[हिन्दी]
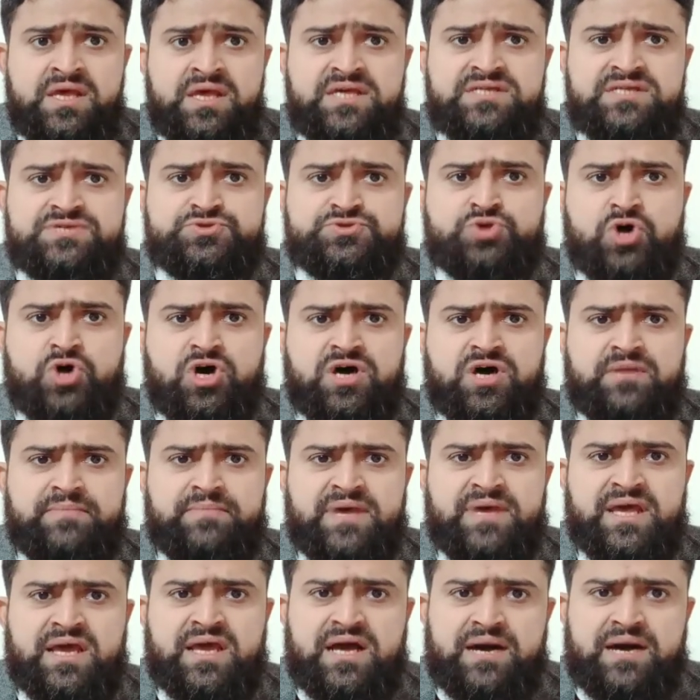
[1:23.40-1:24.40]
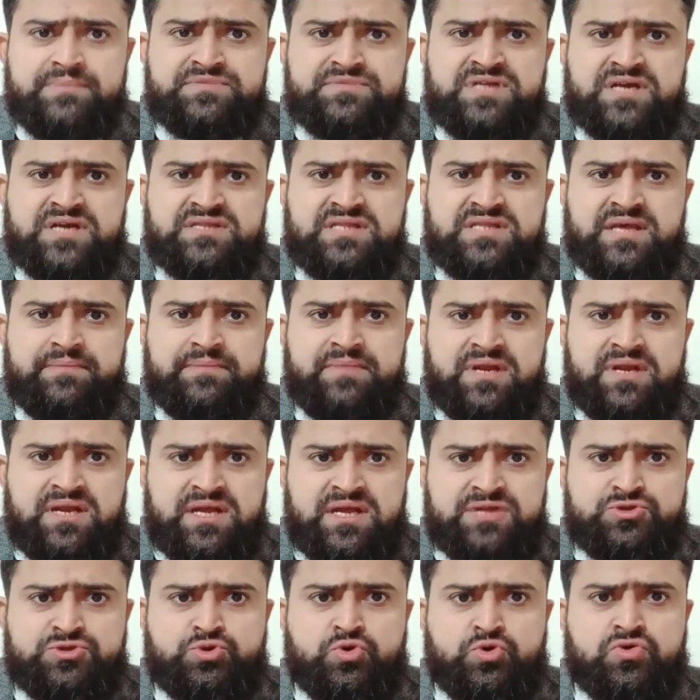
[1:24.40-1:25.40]
इस दौर में एक हमदर्द मिल्ल
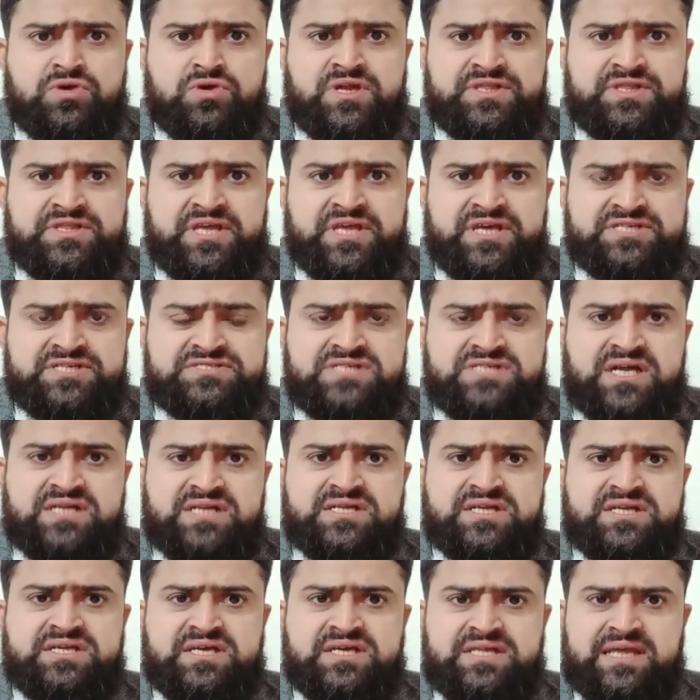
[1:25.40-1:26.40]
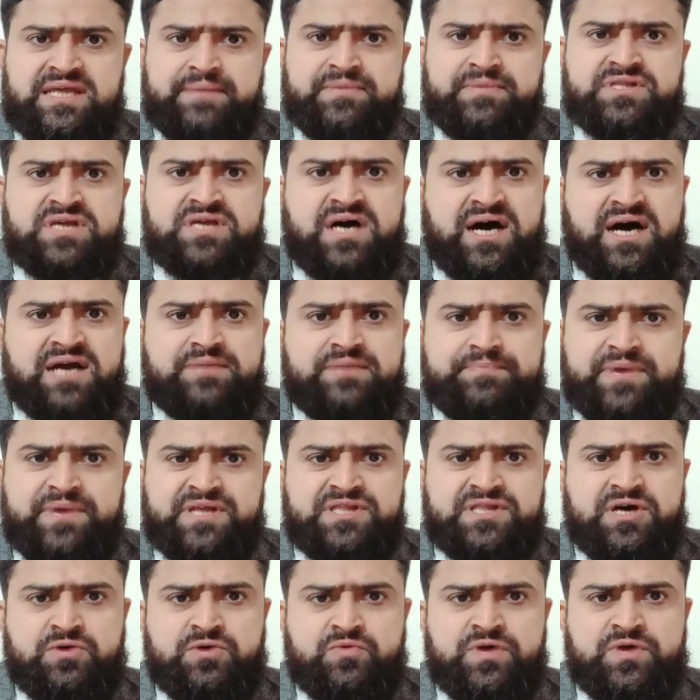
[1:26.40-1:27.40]
दूर अंदेश सर सैद अहमद ख़ान
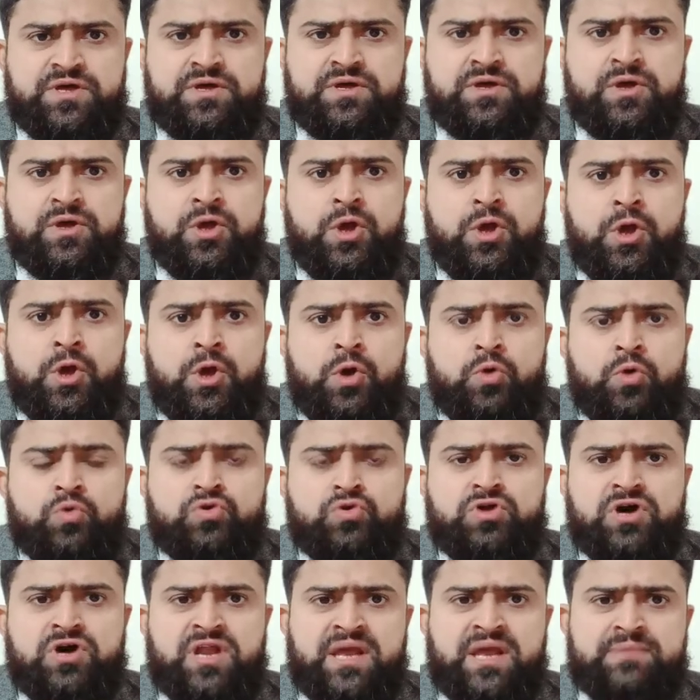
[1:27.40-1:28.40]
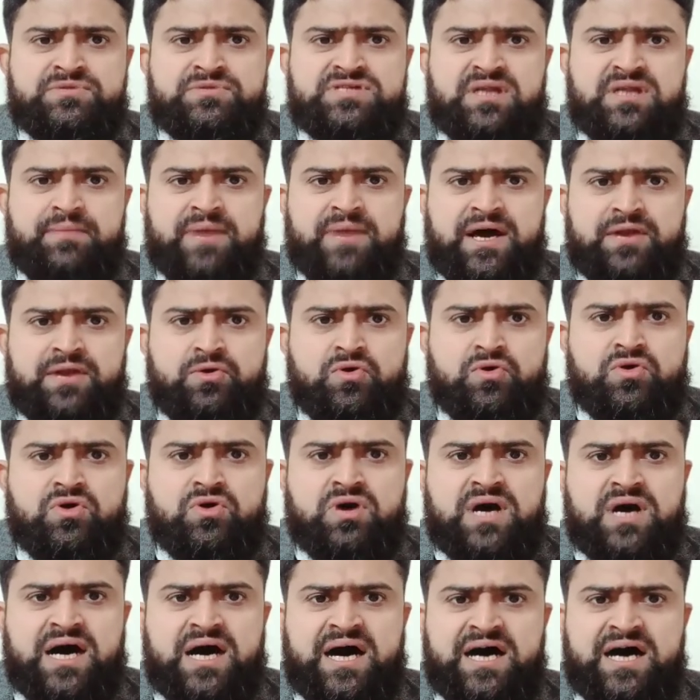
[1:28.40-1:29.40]
पैदा हुए उन्होंने मुसलमानों को
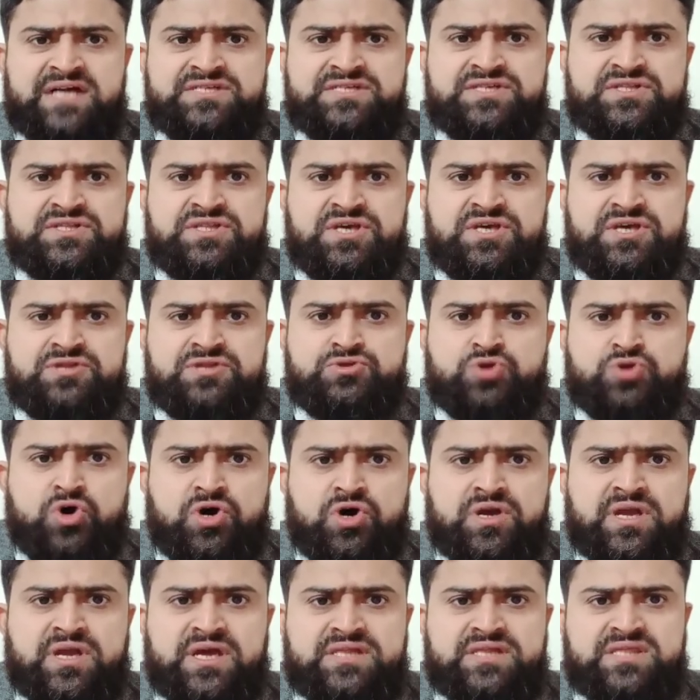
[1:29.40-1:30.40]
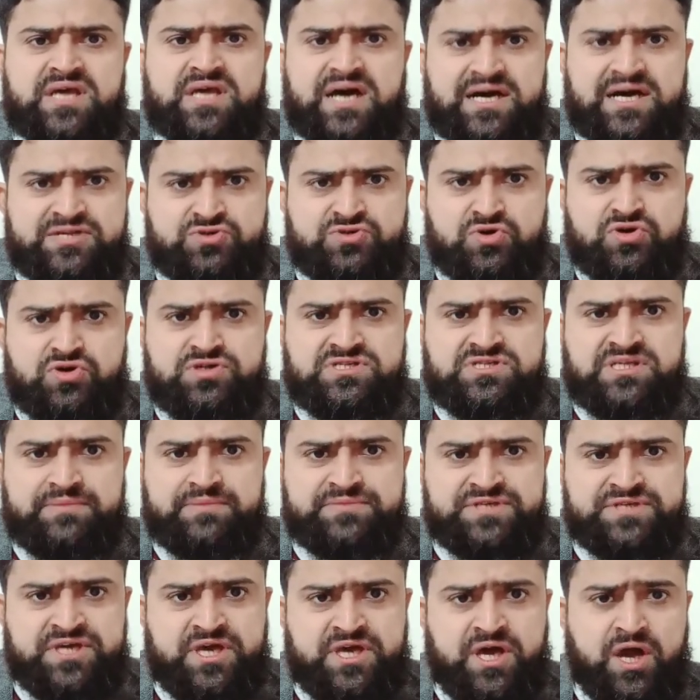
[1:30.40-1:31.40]
कहा जदीद दौर के तकाज़ों को
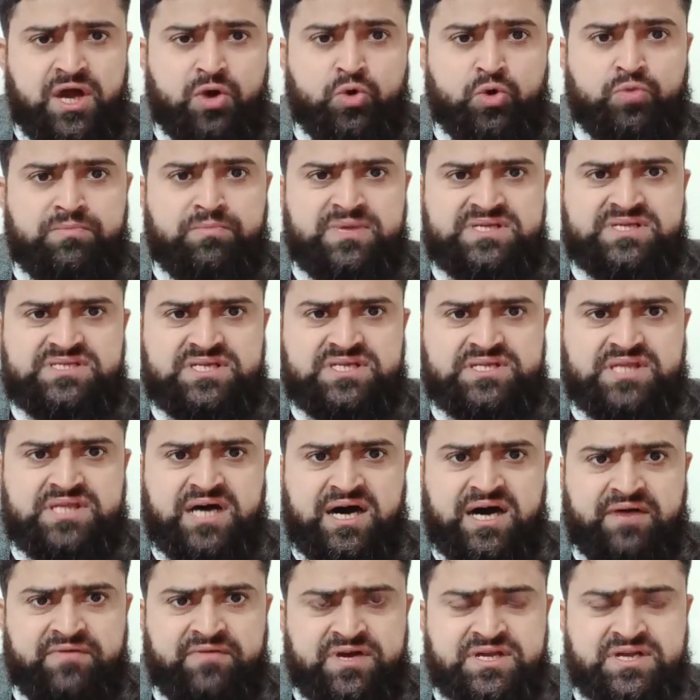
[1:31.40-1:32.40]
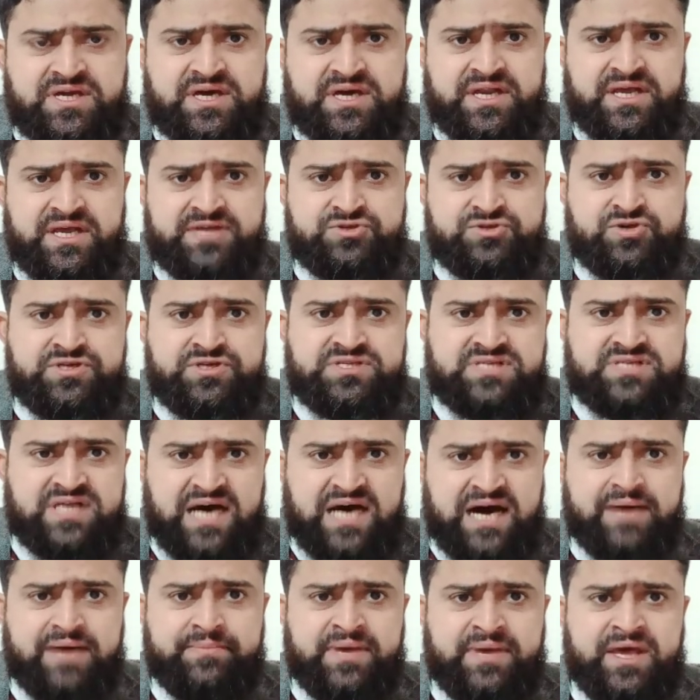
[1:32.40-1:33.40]
समझें हकूमत से तावन करें जो
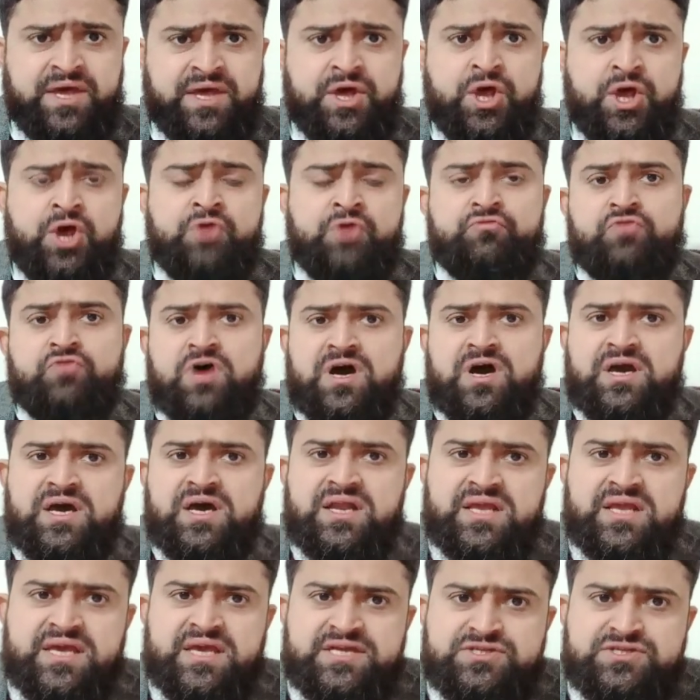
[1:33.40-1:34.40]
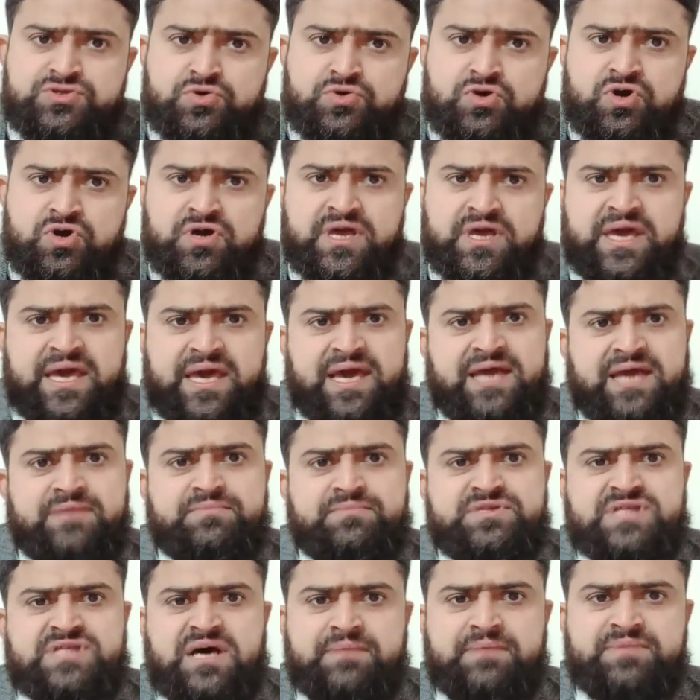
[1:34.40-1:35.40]
इस्लाम है वो अकल के असूलों के अन
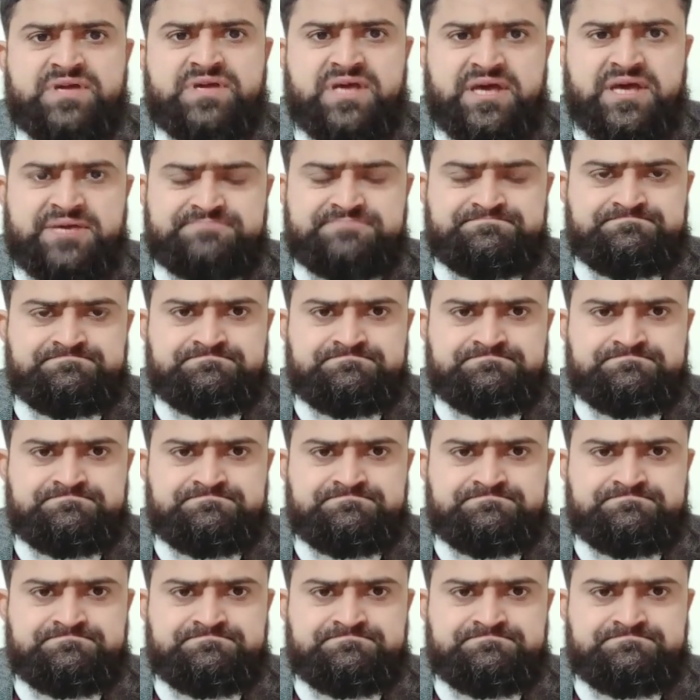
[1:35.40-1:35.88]
मुताबिक है